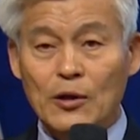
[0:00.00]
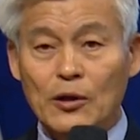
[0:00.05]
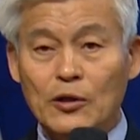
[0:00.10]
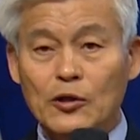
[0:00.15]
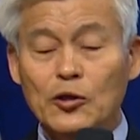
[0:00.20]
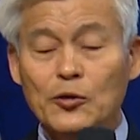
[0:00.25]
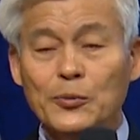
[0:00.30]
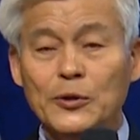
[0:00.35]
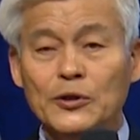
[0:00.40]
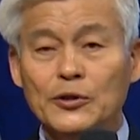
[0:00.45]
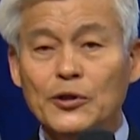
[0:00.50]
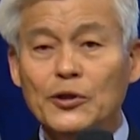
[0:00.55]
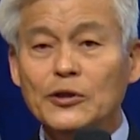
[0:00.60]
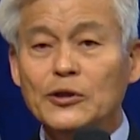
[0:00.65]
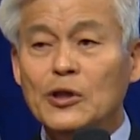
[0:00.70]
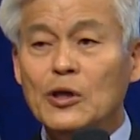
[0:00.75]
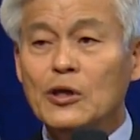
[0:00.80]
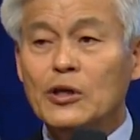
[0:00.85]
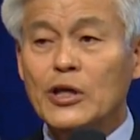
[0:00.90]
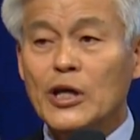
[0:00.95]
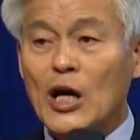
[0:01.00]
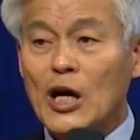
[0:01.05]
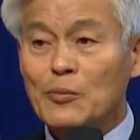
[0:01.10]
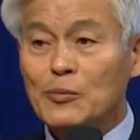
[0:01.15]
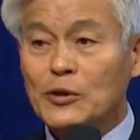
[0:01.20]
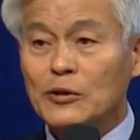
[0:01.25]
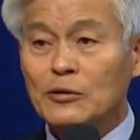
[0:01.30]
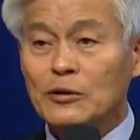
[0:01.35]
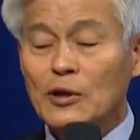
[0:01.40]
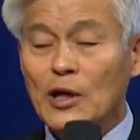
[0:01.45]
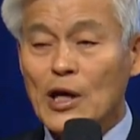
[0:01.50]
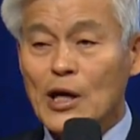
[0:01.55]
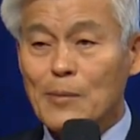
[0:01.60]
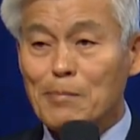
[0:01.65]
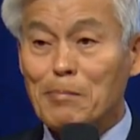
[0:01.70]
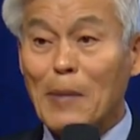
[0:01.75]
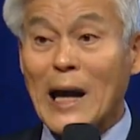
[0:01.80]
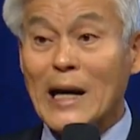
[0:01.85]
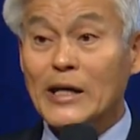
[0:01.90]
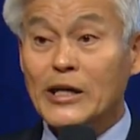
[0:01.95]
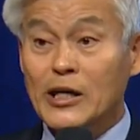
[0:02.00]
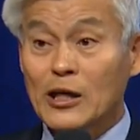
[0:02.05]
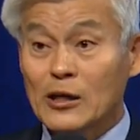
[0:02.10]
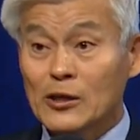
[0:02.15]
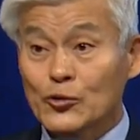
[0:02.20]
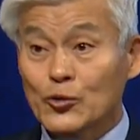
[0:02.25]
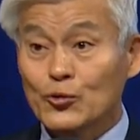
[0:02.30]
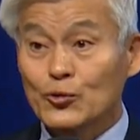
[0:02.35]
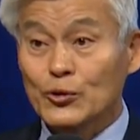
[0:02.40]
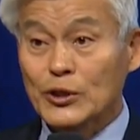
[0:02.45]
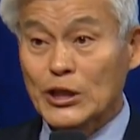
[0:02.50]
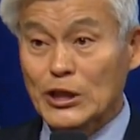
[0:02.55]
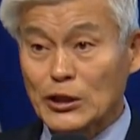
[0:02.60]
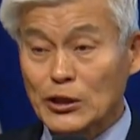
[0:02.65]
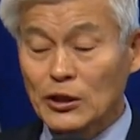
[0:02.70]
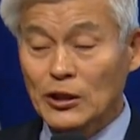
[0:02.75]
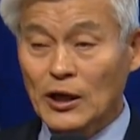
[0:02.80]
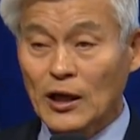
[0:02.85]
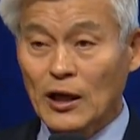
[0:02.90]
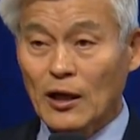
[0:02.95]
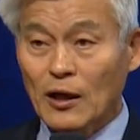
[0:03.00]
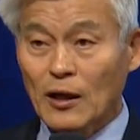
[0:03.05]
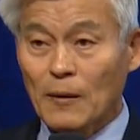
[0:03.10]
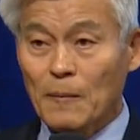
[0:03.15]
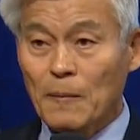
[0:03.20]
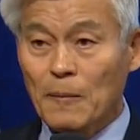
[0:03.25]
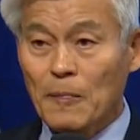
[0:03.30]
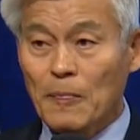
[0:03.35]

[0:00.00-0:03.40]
그러면 어떻게 하면 맑게 할 수 있는가?